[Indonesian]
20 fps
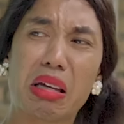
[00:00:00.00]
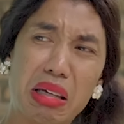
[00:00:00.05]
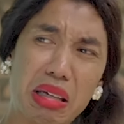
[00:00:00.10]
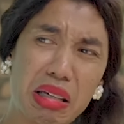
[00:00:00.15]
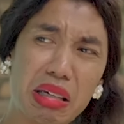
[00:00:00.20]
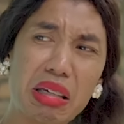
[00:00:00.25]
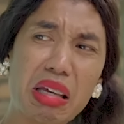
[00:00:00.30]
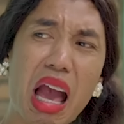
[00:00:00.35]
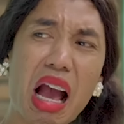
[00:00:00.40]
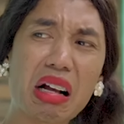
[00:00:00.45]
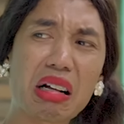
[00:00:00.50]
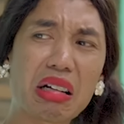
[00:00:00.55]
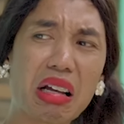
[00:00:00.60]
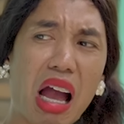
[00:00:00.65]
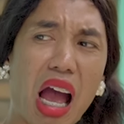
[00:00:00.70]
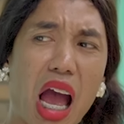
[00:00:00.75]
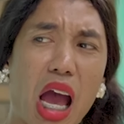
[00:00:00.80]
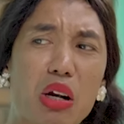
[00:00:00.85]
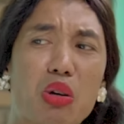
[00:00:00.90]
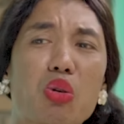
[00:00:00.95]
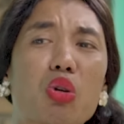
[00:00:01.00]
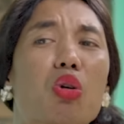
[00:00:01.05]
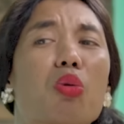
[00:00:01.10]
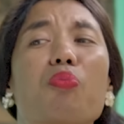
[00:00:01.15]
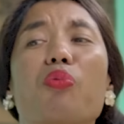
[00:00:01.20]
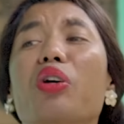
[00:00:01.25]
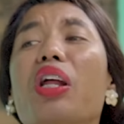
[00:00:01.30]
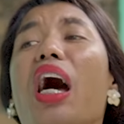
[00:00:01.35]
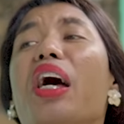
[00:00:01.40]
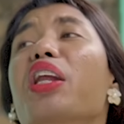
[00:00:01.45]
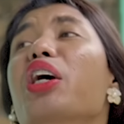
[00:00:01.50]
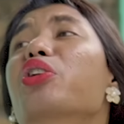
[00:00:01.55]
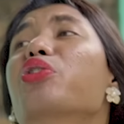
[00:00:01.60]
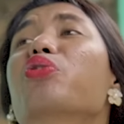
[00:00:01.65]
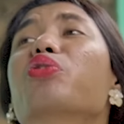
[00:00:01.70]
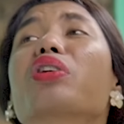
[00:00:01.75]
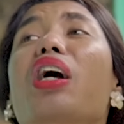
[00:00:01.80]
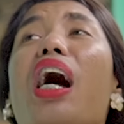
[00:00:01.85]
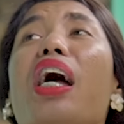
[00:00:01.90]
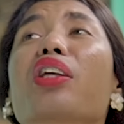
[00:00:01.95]
Iya Kak, dulu pun ada
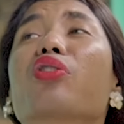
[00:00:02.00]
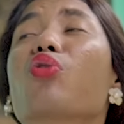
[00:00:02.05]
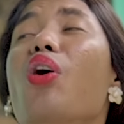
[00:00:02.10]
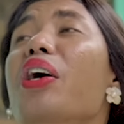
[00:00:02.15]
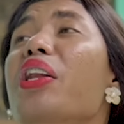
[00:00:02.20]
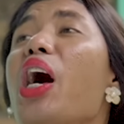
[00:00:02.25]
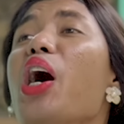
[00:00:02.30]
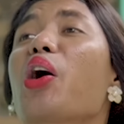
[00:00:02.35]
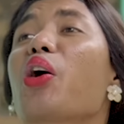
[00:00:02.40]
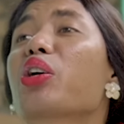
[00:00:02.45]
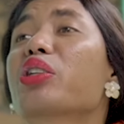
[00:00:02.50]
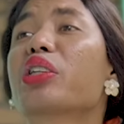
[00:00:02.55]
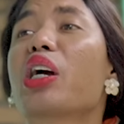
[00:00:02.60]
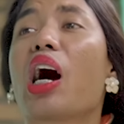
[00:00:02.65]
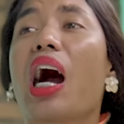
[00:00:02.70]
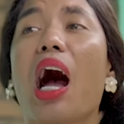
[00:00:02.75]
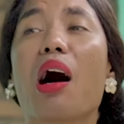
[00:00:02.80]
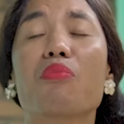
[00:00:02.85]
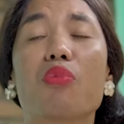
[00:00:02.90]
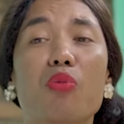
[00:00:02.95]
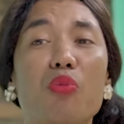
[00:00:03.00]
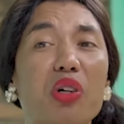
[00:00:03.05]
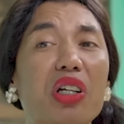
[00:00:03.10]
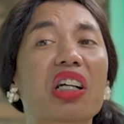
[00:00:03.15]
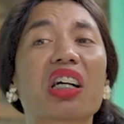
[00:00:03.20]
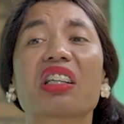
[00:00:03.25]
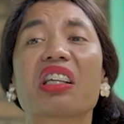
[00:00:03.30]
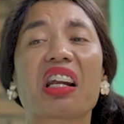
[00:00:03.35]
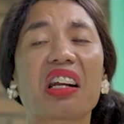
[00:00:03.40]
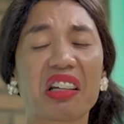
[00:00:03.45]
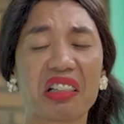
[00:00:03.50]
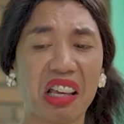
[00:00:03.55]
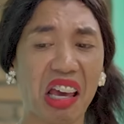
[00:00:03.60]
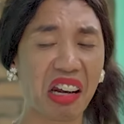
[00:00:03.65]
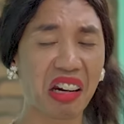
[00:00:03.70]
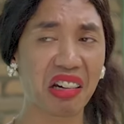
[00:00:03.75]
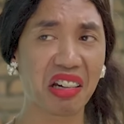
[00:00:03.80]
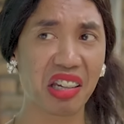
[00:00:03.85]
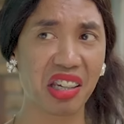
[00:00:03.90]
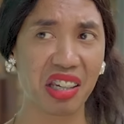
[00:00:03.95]
juga itu anak kosnya Kak Mumu
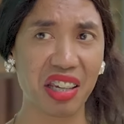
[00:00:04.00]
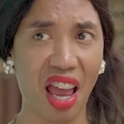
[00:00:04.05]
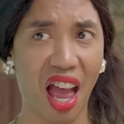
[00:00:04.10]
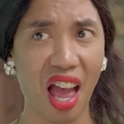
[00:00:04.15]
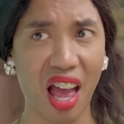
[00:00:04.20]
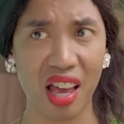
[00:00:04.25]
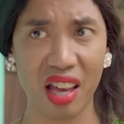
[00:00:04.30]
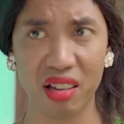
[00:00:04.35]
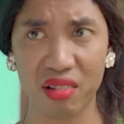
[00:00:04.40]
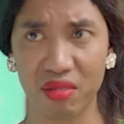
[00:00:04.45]
dikejar-kejar dia.